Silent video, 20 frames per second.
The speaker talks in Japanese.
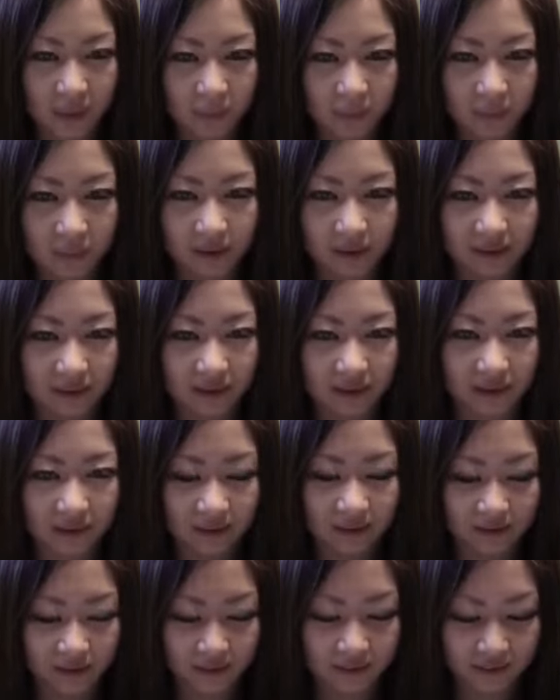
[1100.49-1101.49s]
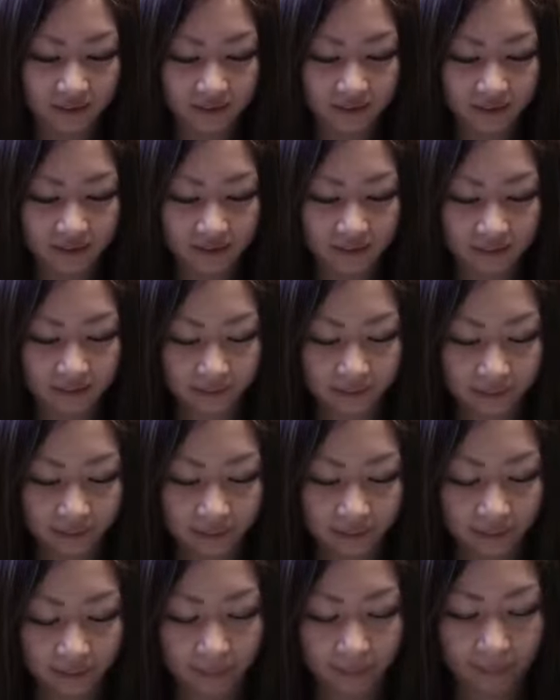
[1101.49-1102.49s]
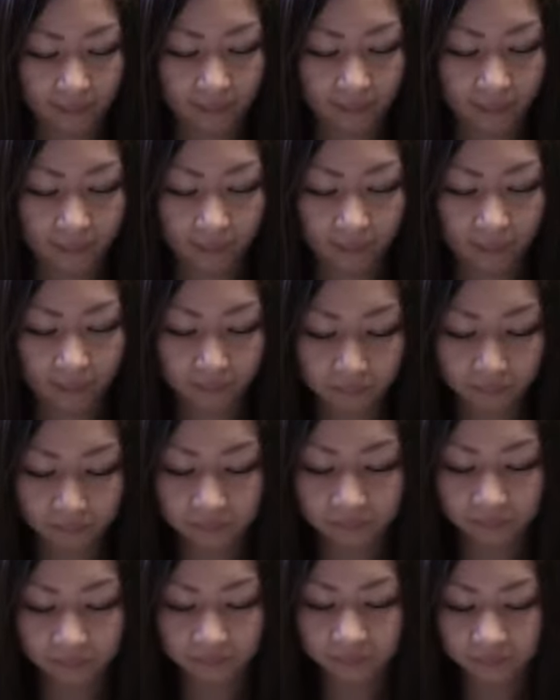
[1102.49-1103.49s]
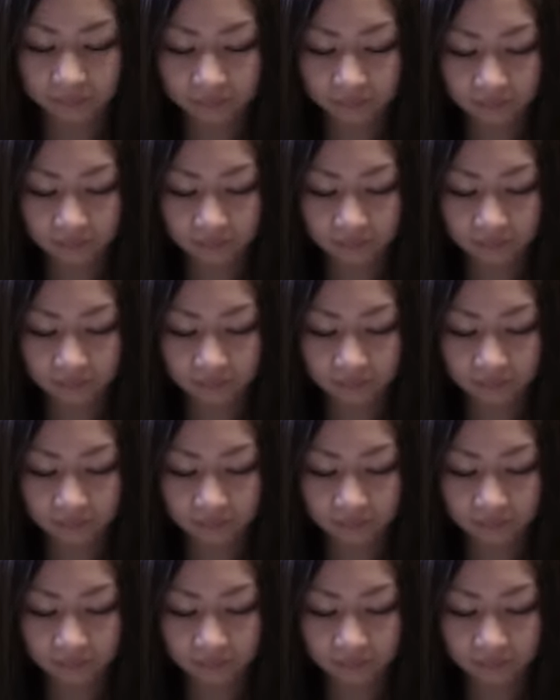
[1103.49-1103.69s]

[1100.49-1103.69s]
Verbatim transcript: うん、めっちゃ酒井初やからねうん